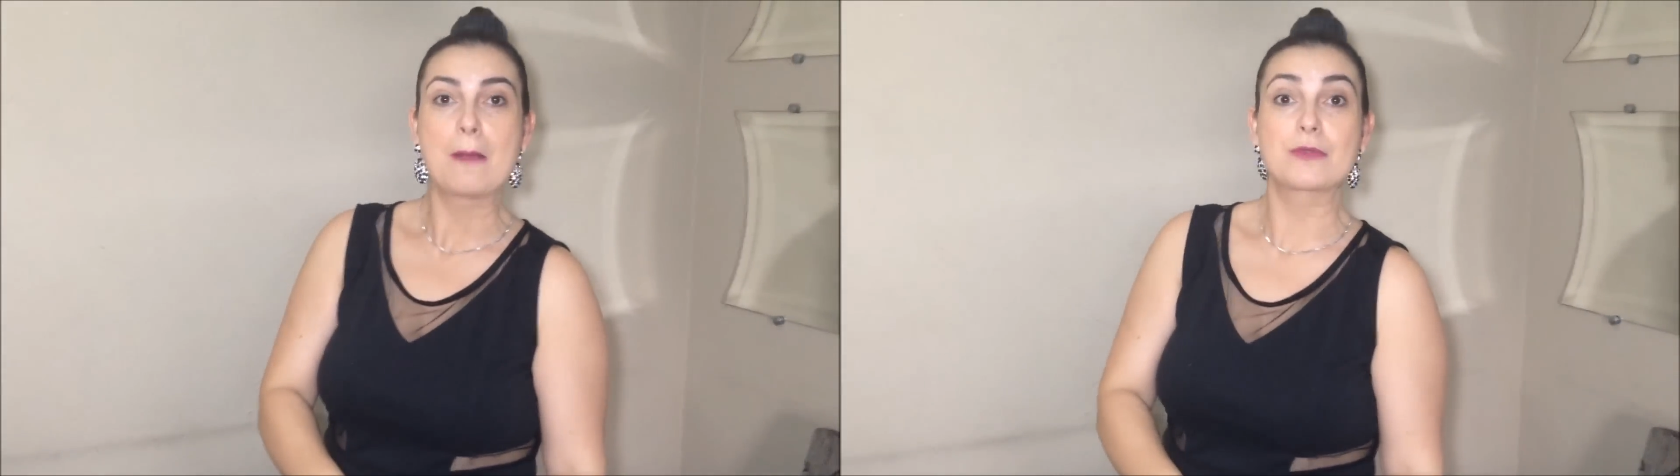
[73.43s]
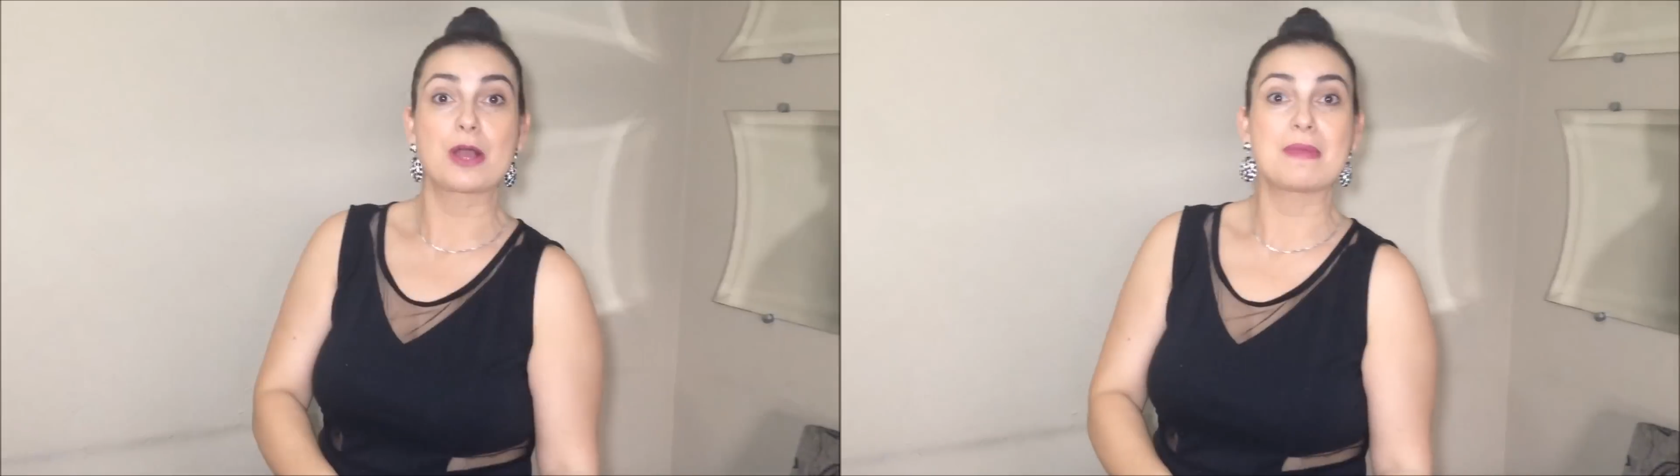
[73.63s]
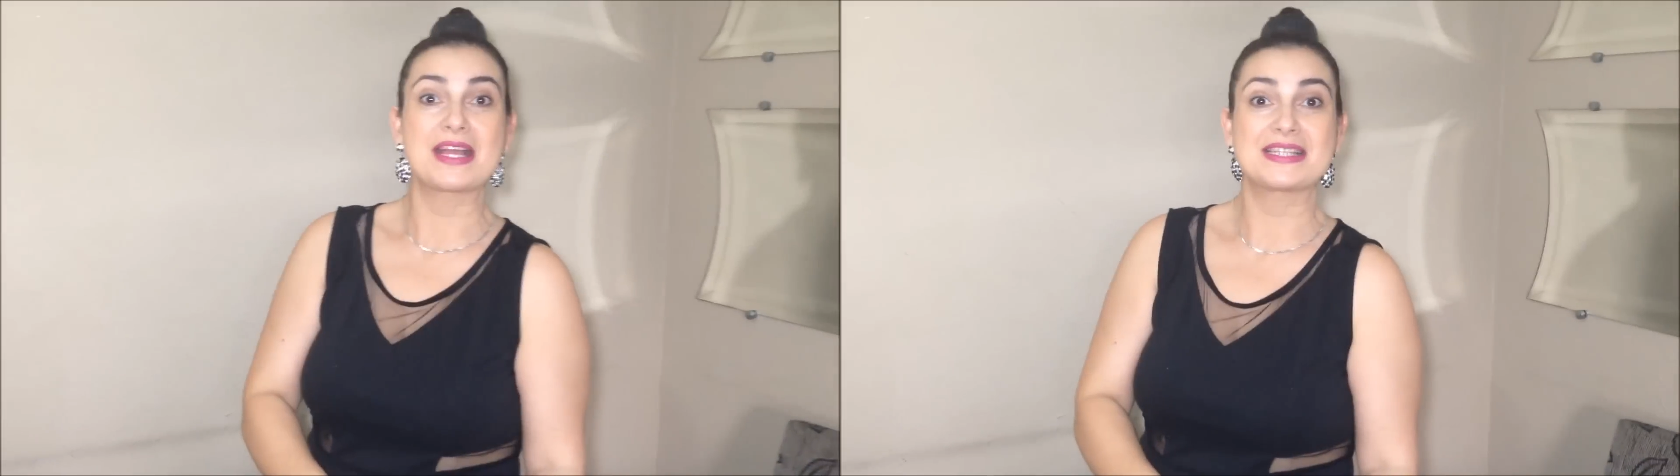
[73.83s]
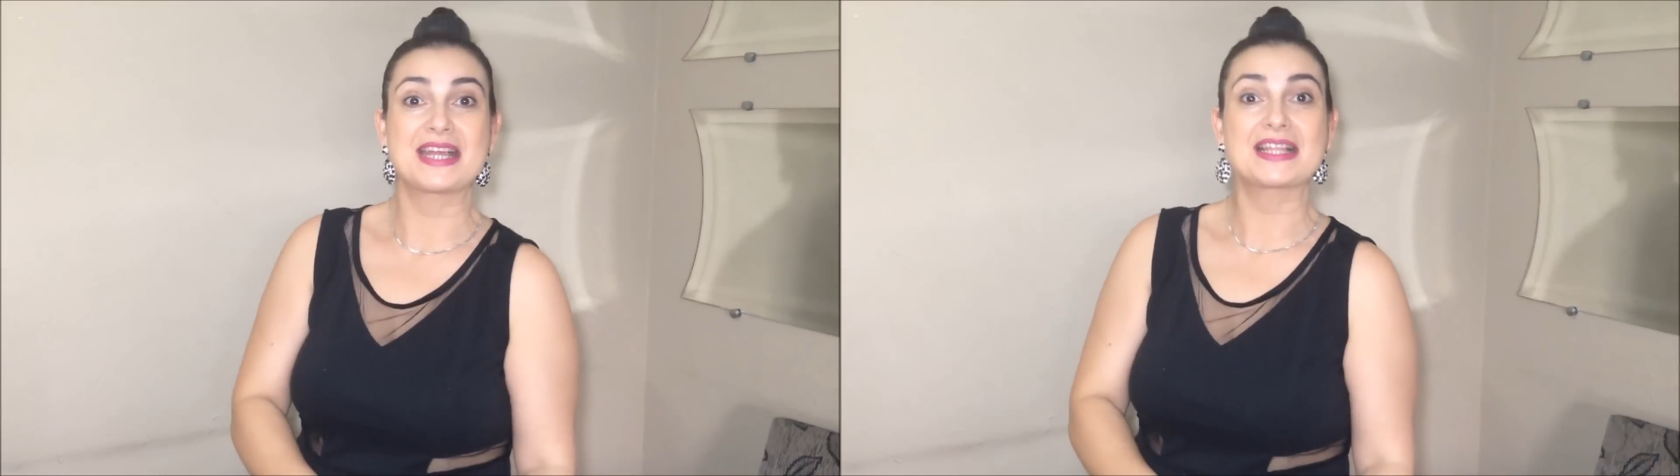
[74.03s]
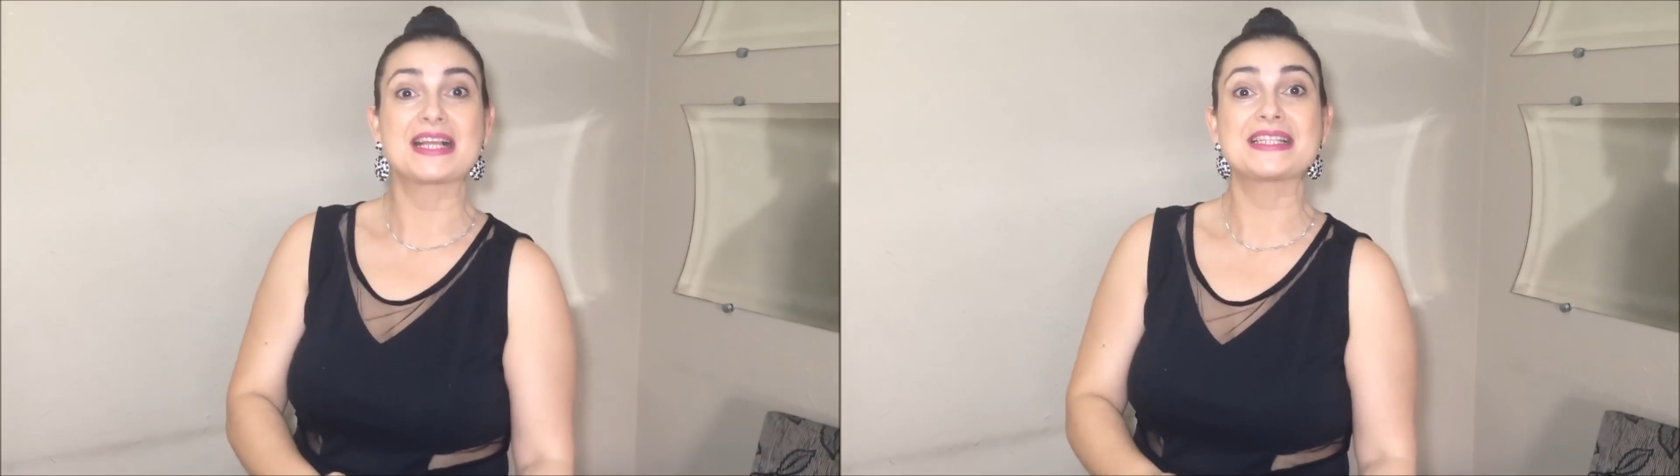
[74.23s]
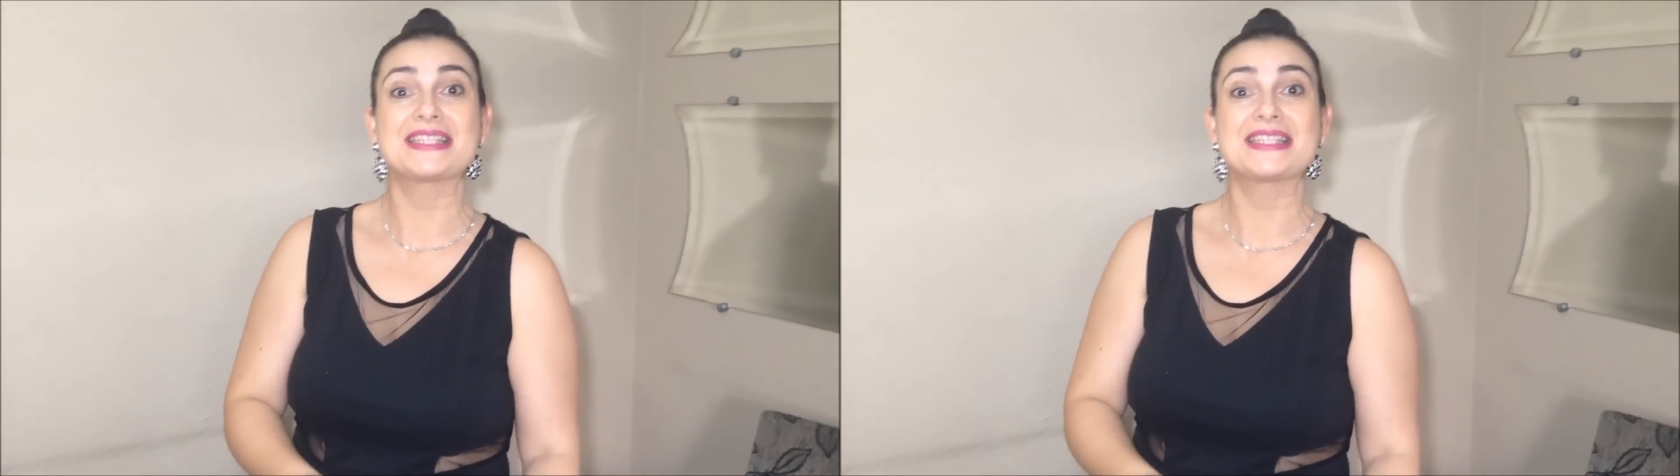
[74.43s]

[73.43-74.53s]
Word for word: porque é uma receita